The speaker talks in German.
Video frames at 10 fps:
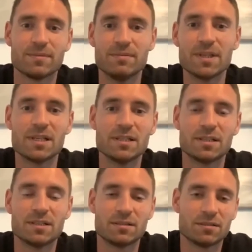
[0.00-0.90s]

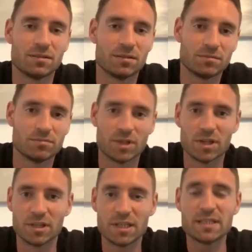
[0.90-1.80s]
wirklich äh,
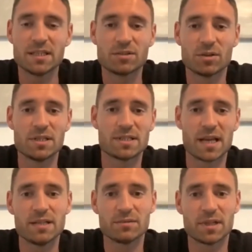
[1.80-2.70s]
richtig tolle
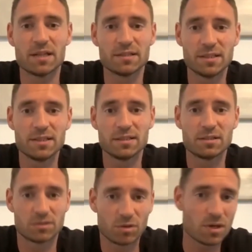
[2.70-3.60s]
Zeit und auch ein richtig
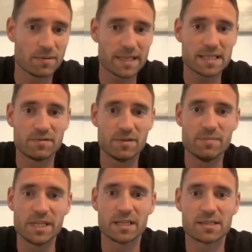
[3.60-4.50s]
toller Wechsel für
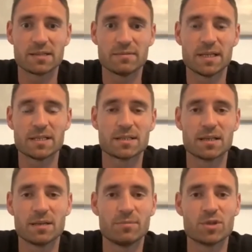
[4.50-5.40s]
mich jetzt, weil es
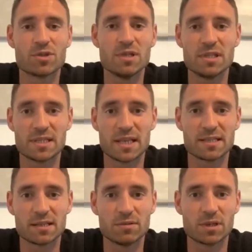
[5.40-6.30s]
äh, persönlich sehr,
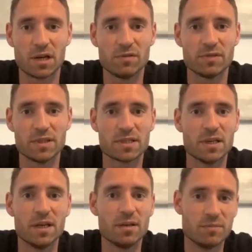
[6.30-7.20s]
sehr gut gelaufen ist.
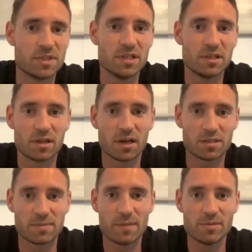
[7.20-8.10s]
Wir sind ja da
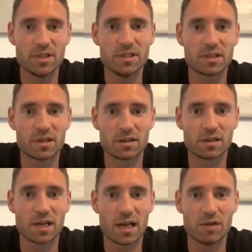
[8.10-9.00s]
zweimal
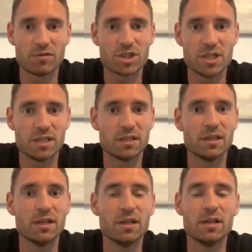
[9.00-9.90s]
hintereinander gleich aufgestiegen.
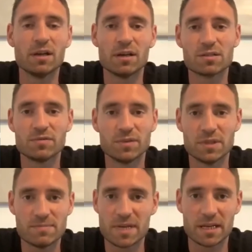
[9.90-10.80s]
Also von
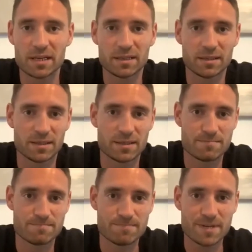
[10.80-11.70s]
dem her
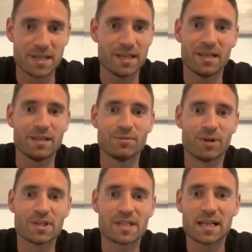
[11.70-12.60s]
ähm,
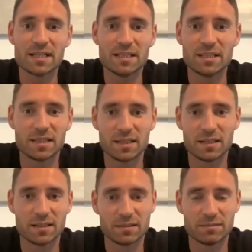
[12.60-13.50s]
war das eigentlich
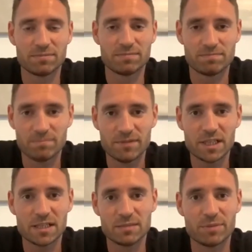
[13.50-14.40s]
äh,
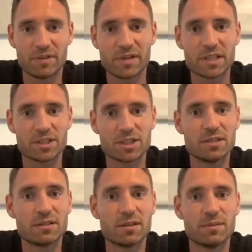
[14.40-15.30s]
wirklich ein perfekter
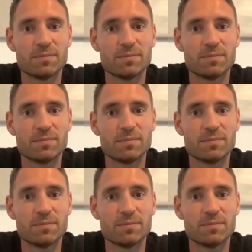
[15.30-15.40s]
Schritt.